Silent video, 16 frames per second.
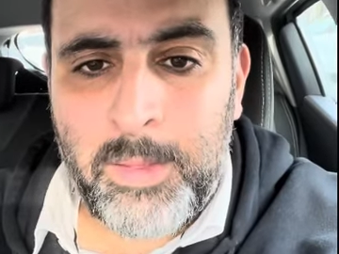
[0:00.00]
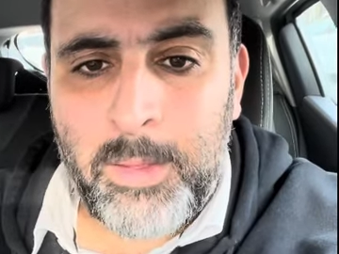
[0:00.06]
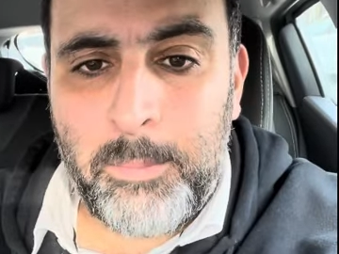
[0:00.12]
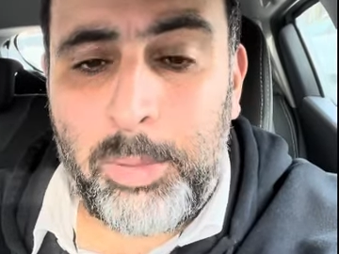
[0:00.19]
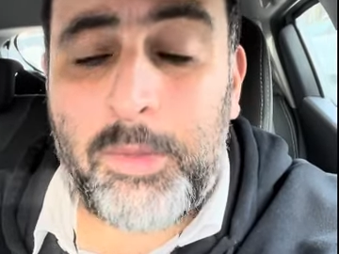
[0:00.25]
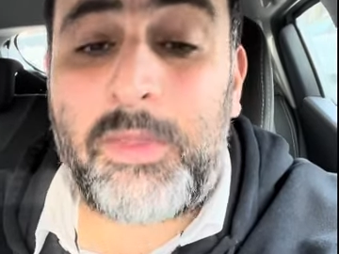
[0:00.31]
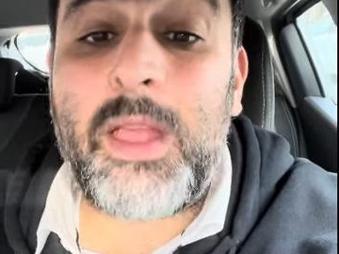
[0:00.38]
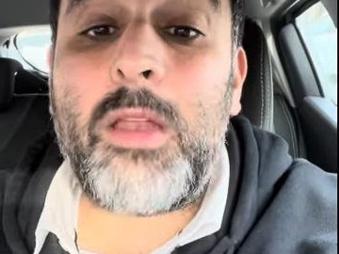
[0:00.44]

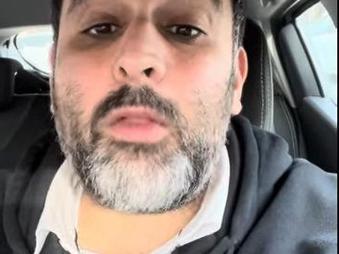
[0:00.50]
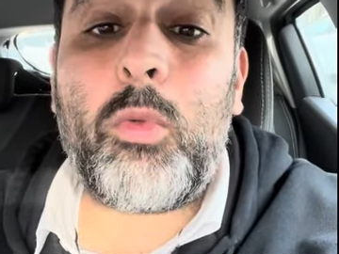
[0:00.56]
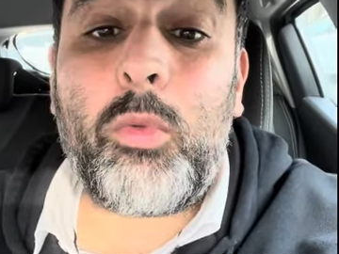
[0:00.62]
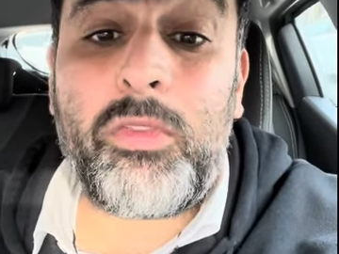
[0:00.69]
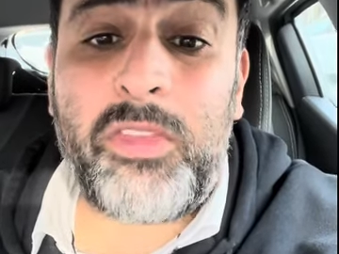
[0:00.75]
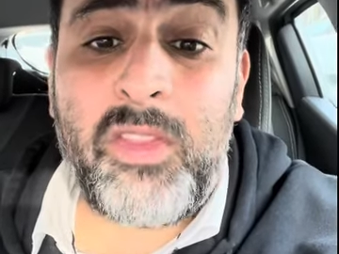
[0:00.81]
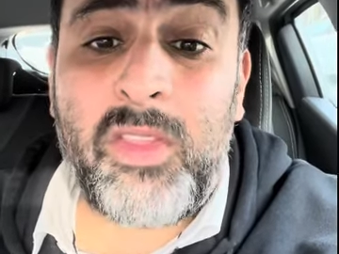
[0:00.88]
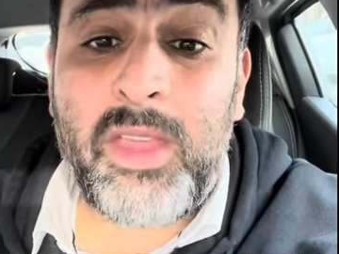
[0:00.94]
Peut-elle
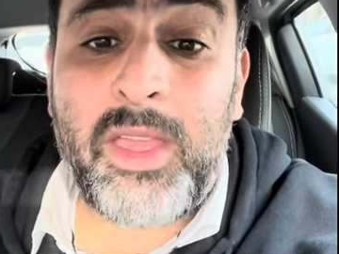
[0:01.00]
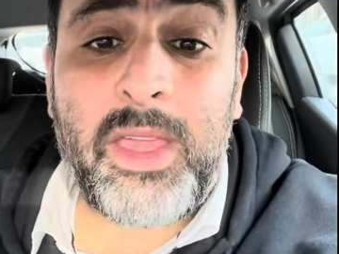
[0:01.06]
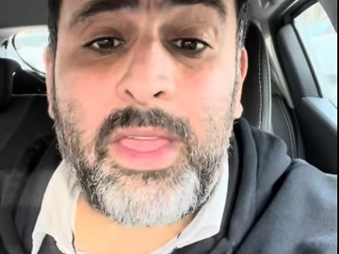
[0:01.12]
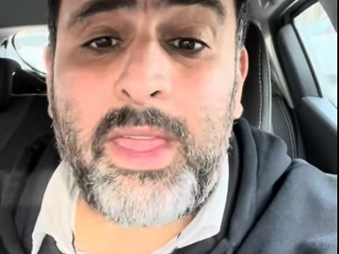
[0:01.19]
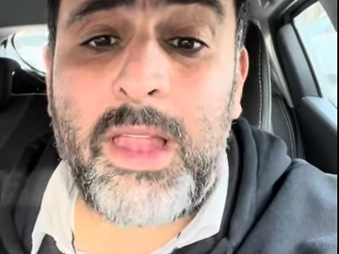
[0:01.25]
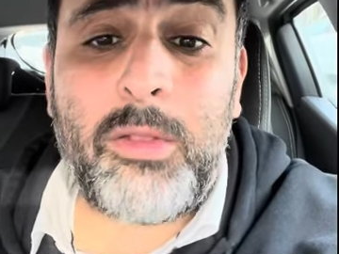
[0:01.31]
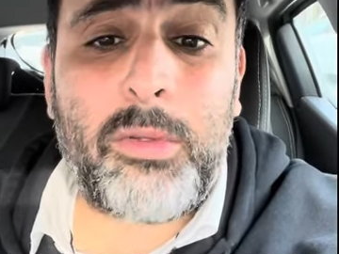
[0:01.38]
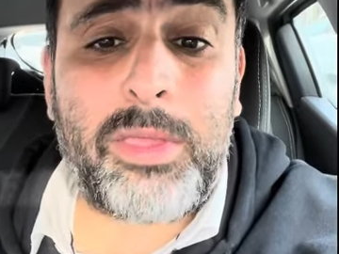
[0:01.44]
considérer
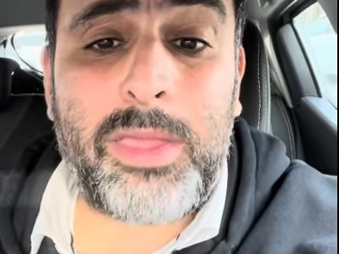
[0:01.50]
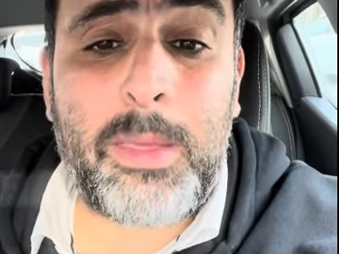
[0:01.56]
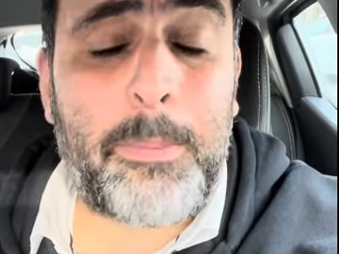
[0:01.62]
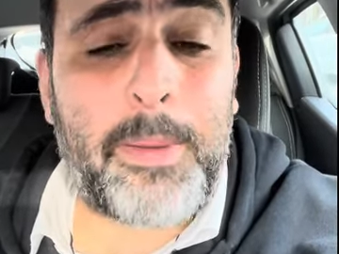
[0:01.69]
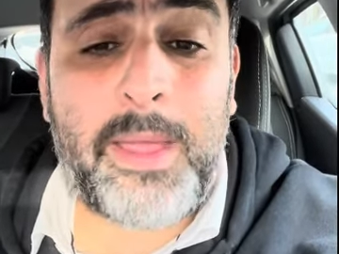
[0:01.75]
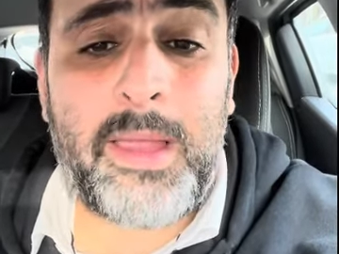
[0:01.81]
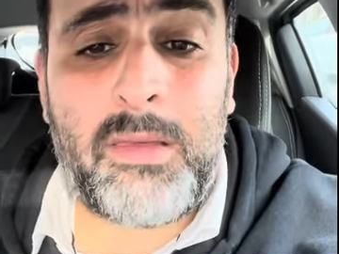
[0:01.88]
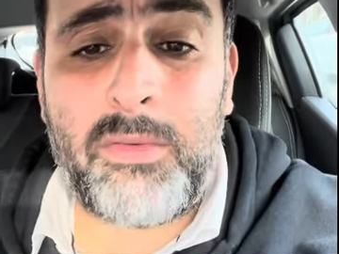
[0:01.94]
qu'elle ne s'est
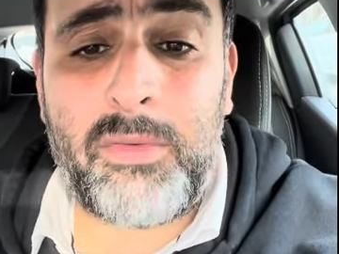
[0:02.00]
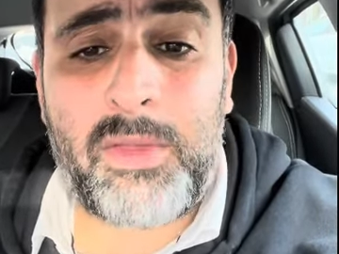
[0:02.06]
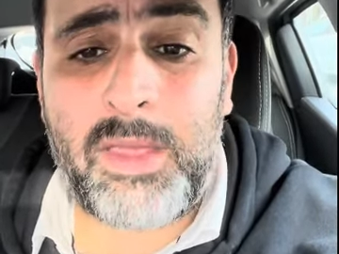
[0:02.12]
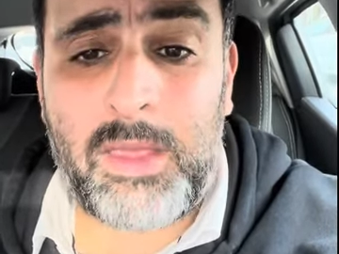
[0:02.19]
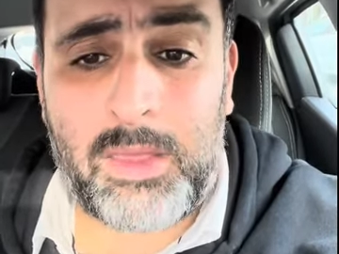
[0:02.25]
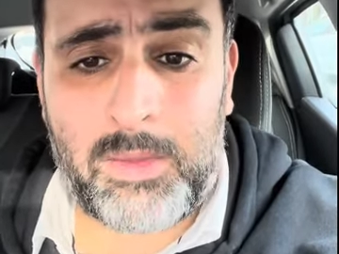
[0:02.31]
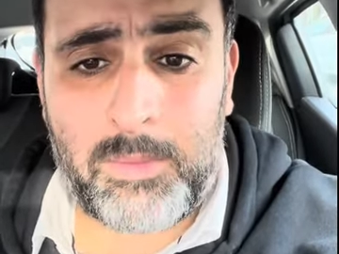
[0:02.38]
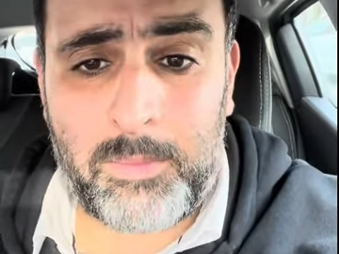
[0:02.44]
pas élevée